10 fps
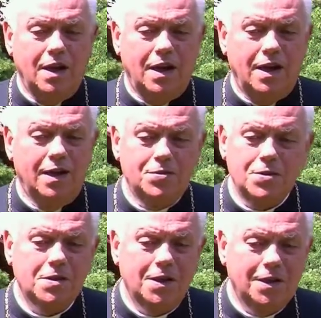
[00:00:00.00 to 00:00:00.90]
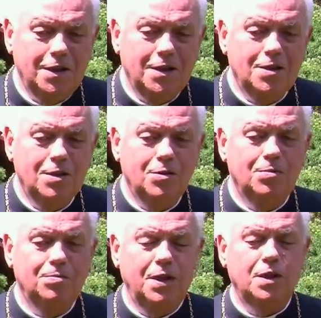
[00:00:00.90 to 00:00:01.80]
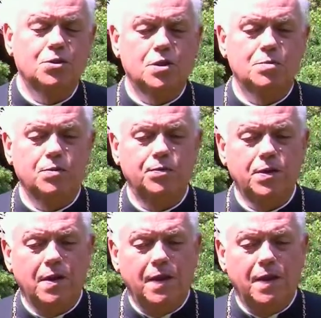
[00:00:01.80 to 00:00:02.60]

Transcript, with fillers: ale wszystkich tych pielgrzymów,